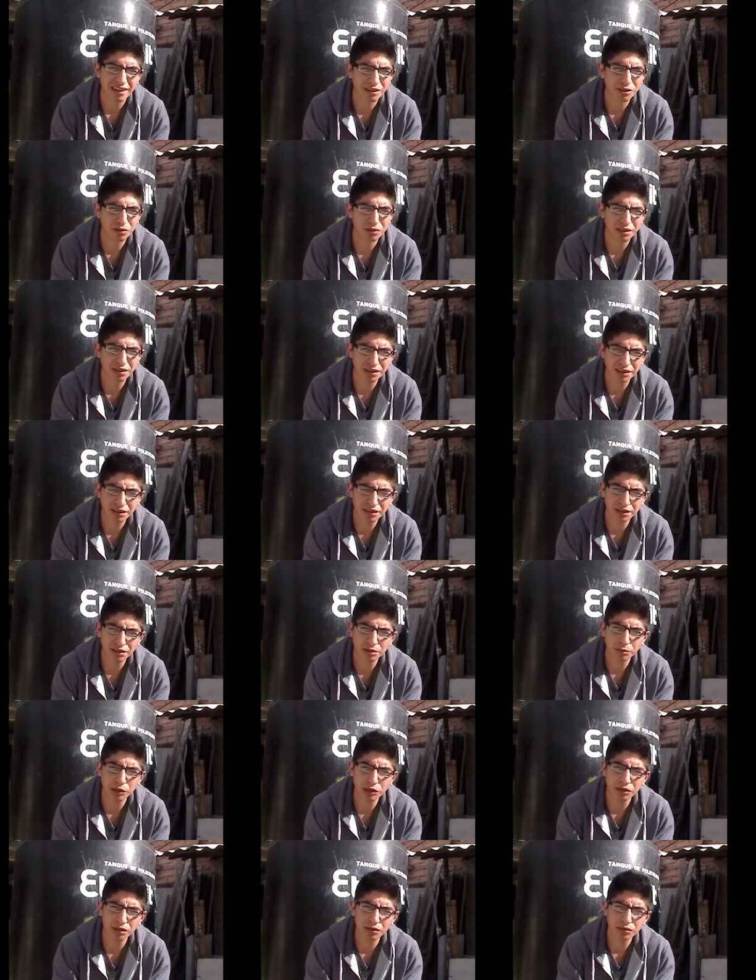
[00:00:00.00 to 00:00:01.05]
Entonces ese
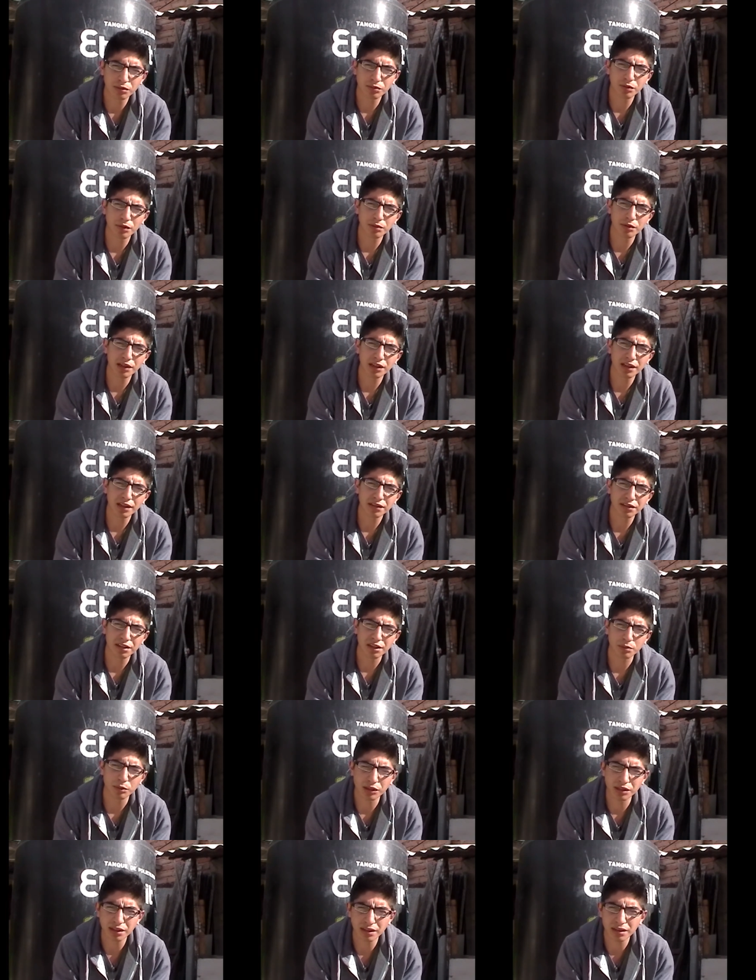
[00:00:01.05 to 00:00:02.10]
sentimiento de culpabilidad se
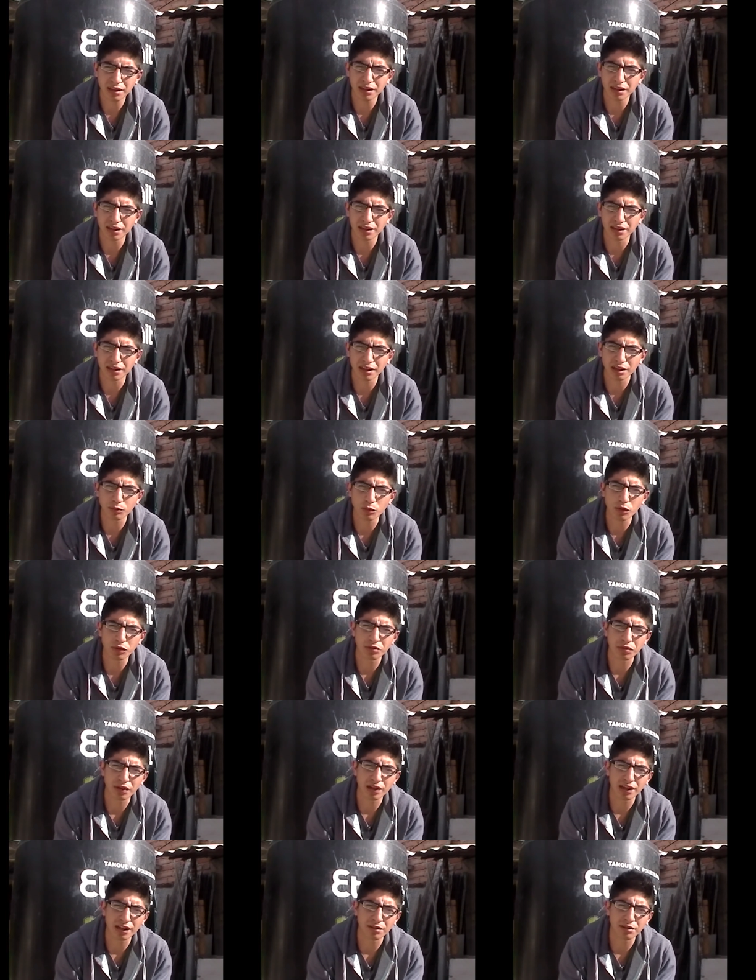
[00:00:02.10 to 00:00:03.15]
representa en el
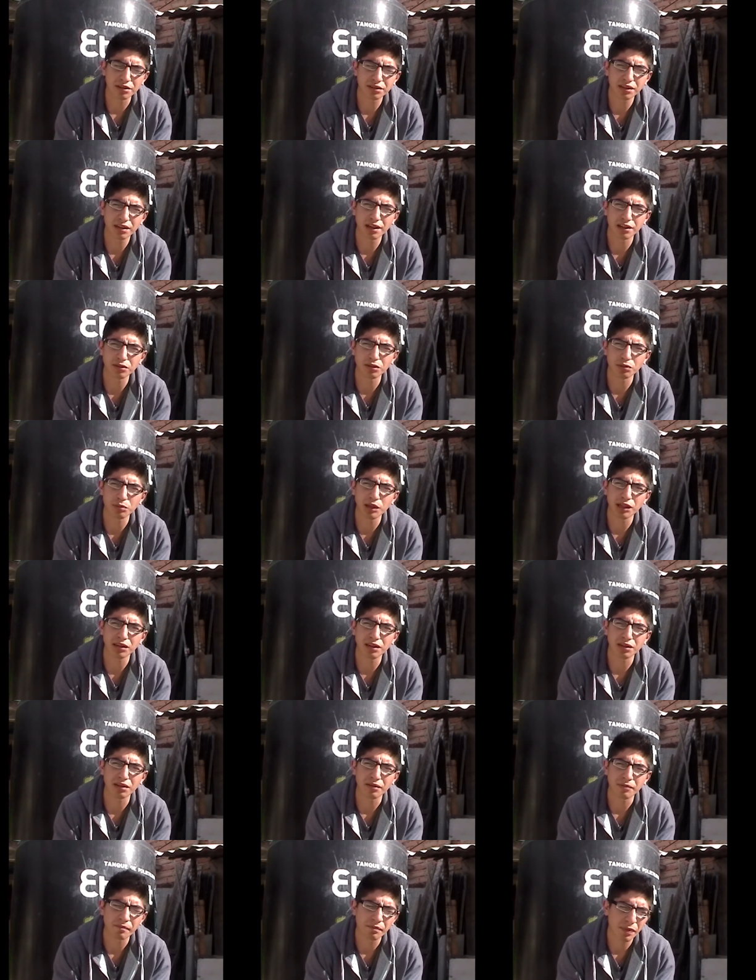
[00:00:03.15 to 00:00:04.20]
monstruo que la
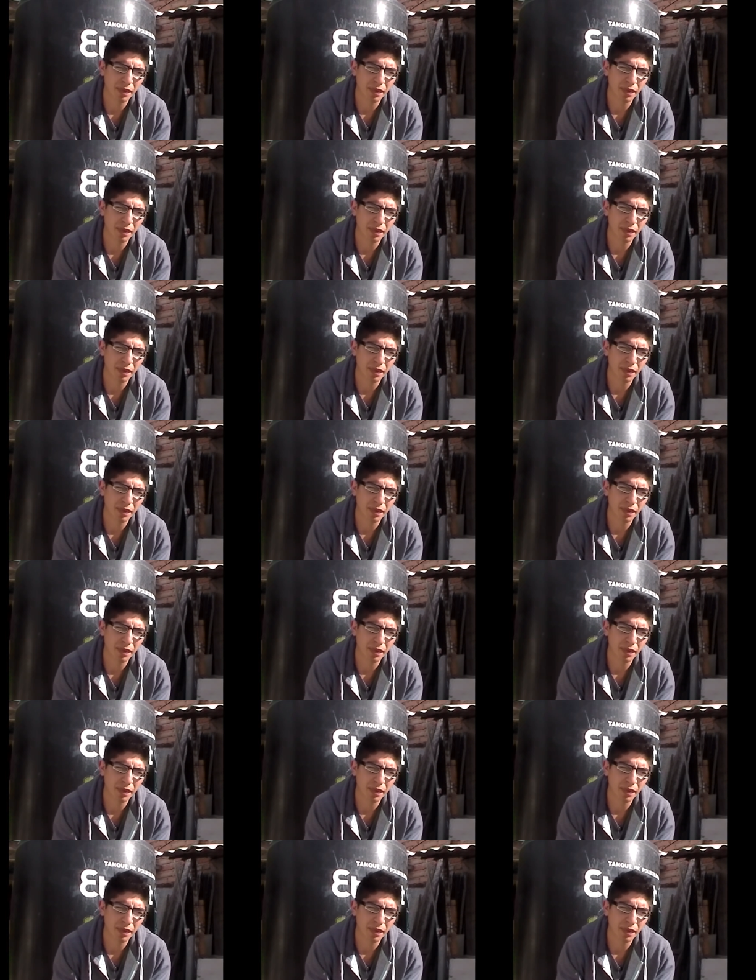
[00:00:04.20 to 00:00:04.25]
atormenta